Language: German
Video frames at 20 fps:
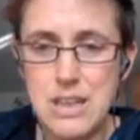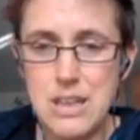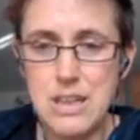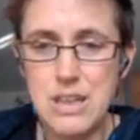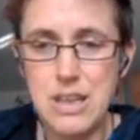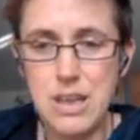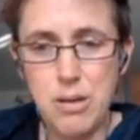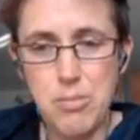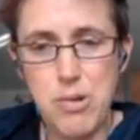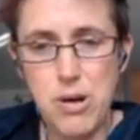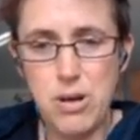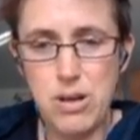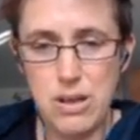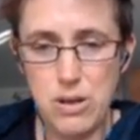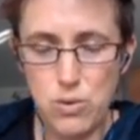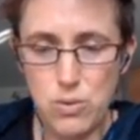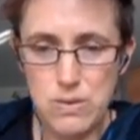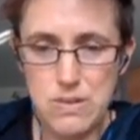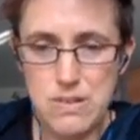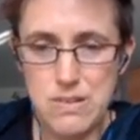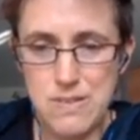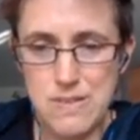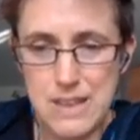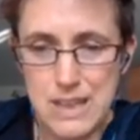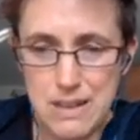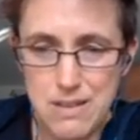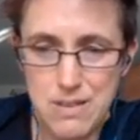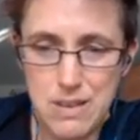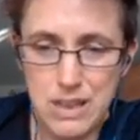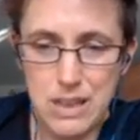Ich mache rund
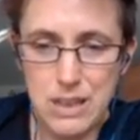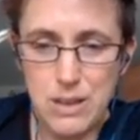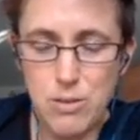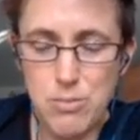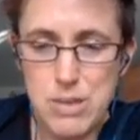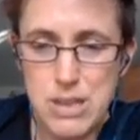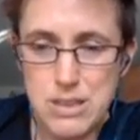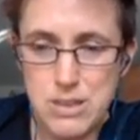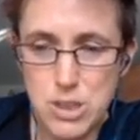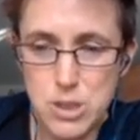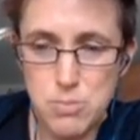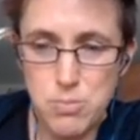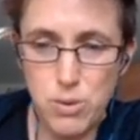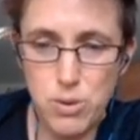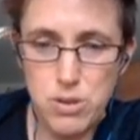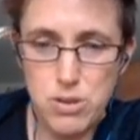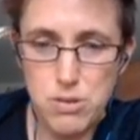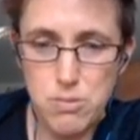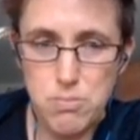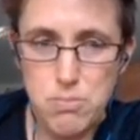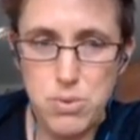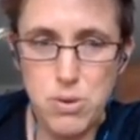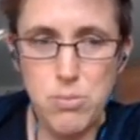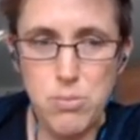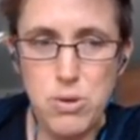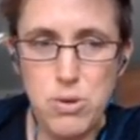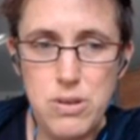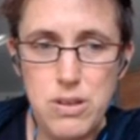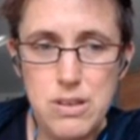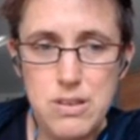60 Kilometer Sport pro
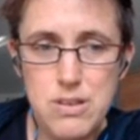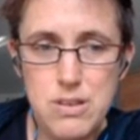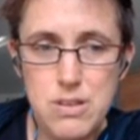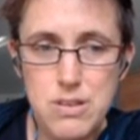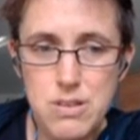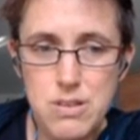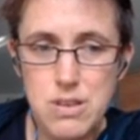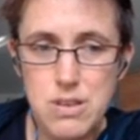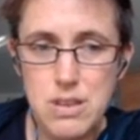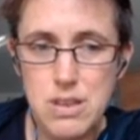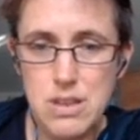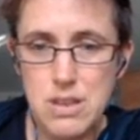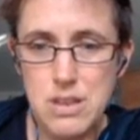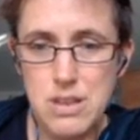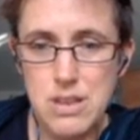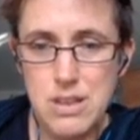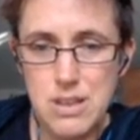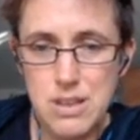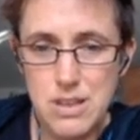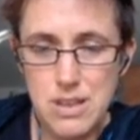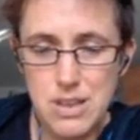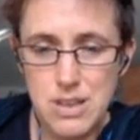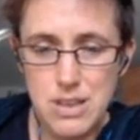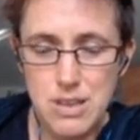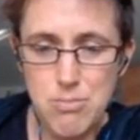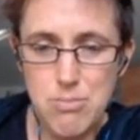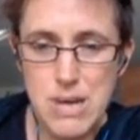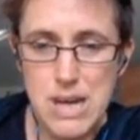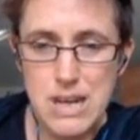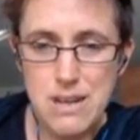Monat.
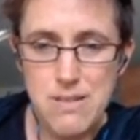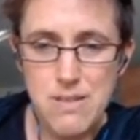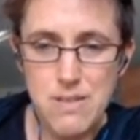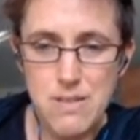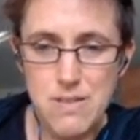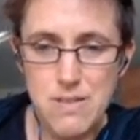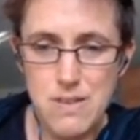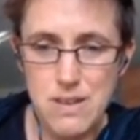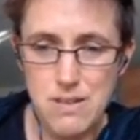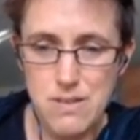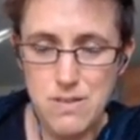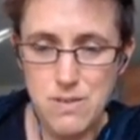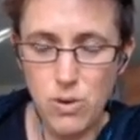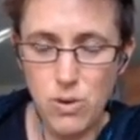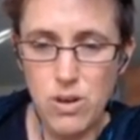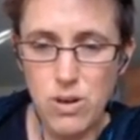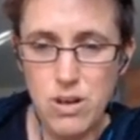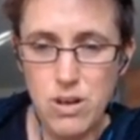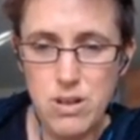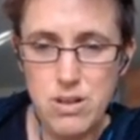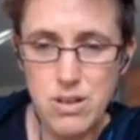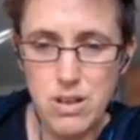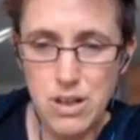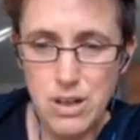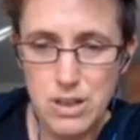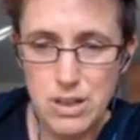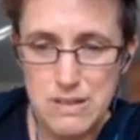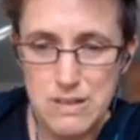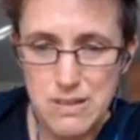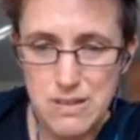Im März sind es sogar
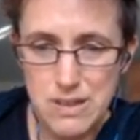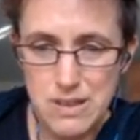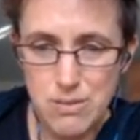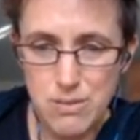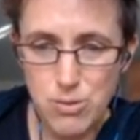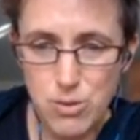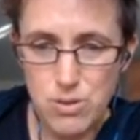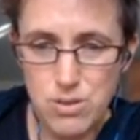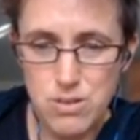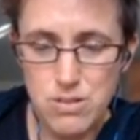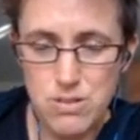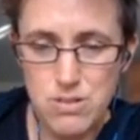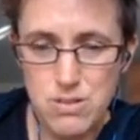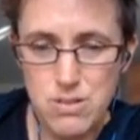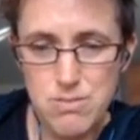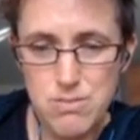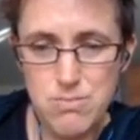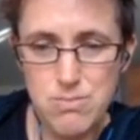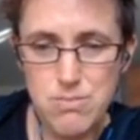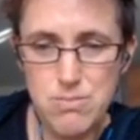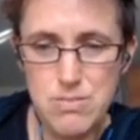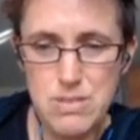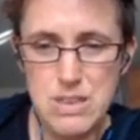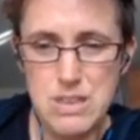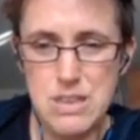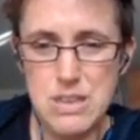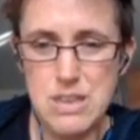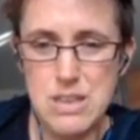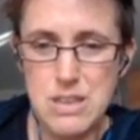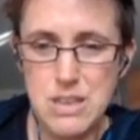80 geworden.
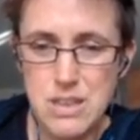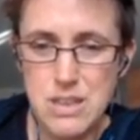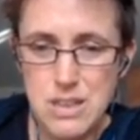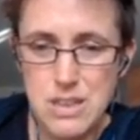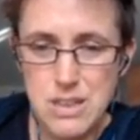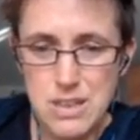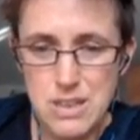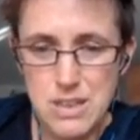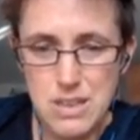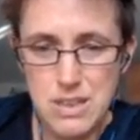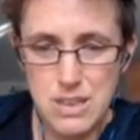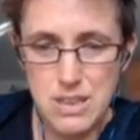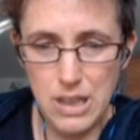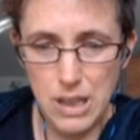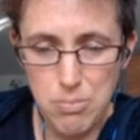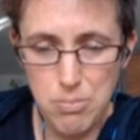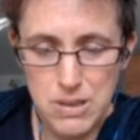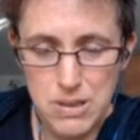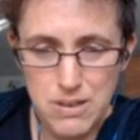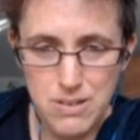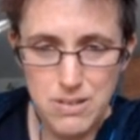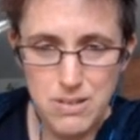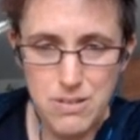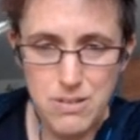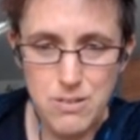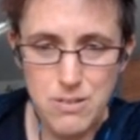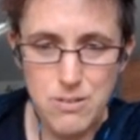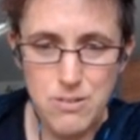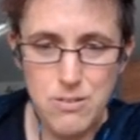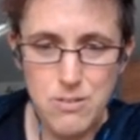Ich bin,
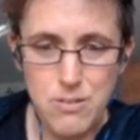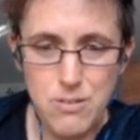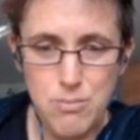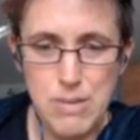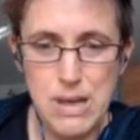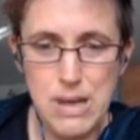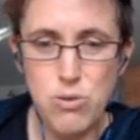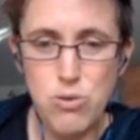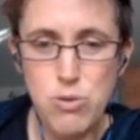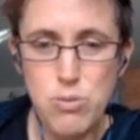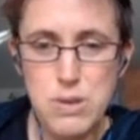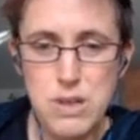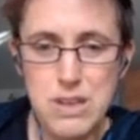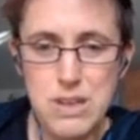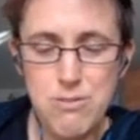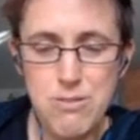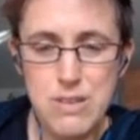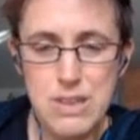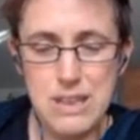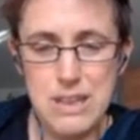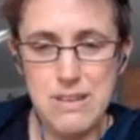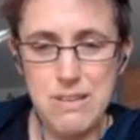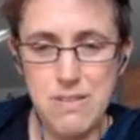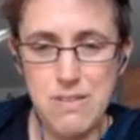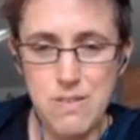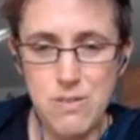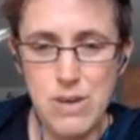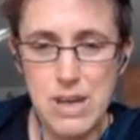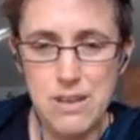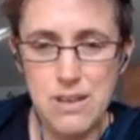mein Übergewicht
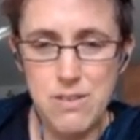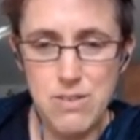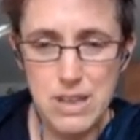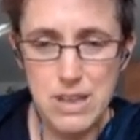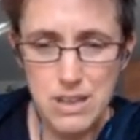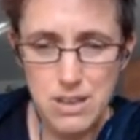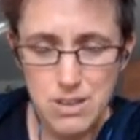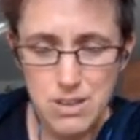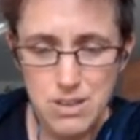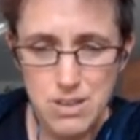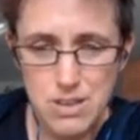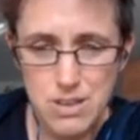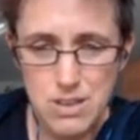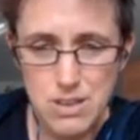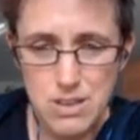ist weit weg.